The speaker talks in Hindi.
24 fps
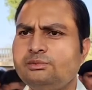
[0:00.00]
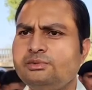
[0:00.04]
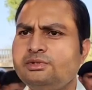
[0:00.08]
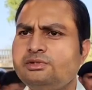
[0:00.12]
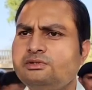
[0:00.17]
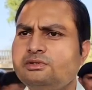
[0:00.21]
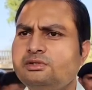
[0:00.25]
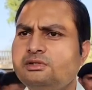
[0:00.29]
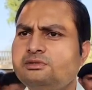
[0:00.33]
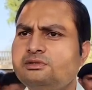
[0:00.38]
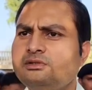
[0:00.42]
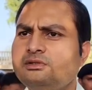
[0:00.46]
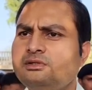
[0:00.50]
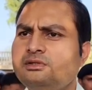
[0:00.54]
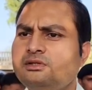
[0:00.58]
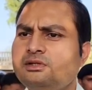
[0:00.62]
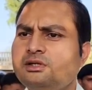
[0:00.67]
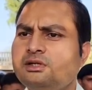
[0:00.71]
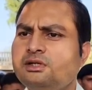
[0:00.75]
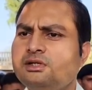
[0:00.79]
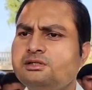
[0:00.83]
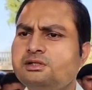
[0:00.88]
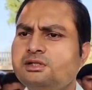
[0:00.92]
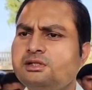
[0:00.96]
कोई भी ऐसी
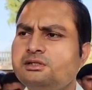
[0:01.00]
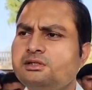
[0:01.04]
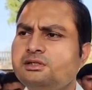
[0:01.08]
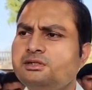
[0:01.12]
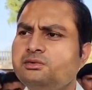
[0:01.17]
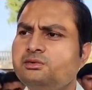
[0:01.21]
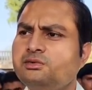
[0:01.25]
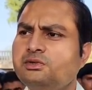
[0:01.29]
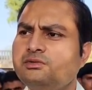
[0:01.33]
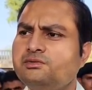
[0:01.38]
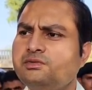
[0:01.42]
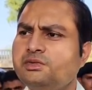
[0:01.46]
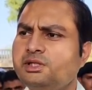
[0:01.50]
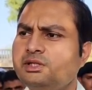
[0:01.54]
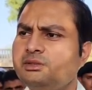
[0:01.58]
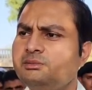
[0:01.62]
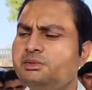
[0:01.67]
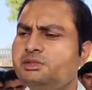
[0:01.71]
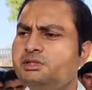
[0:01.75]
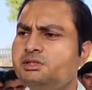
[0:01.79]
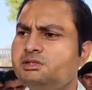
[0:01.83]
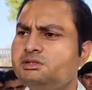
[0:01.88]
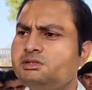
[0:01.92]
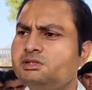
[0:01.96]
शिकायत आती है तो एफ
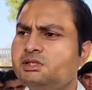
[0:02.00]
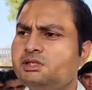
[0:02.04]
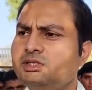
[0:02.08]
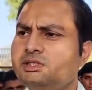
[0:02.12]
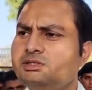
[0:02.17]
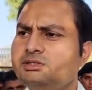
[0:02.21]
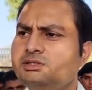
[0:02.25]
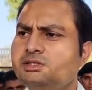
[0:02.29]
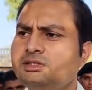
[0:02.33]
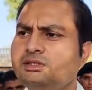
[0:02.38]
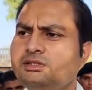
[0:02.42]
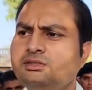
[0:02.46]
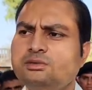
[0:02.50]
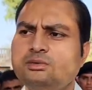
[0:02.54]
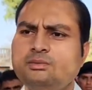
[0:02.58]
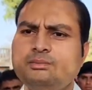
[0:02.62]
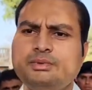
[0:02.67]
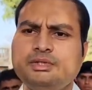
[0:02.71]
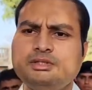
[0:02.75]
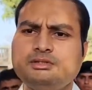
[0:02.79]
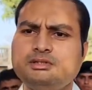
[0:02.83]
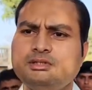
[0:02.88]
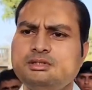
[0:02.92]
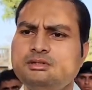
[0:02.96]
भी दर्ज कराई जाएगी और
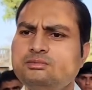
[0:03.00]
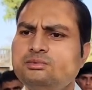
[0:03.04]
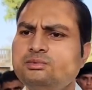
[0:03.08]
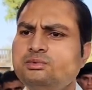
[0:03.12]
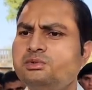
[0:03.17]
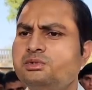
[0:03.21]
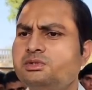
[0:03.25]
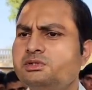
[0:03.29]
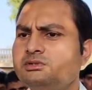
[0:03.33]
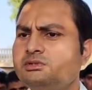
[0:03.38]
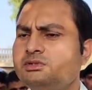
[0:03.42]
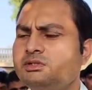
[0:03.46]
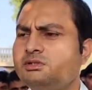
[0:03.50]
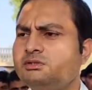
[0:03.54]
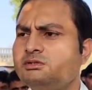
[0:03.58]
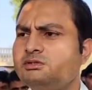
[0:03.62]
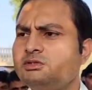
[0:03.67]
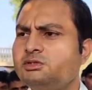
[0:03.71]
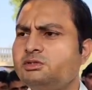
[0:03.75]
पैसा वो किस तरह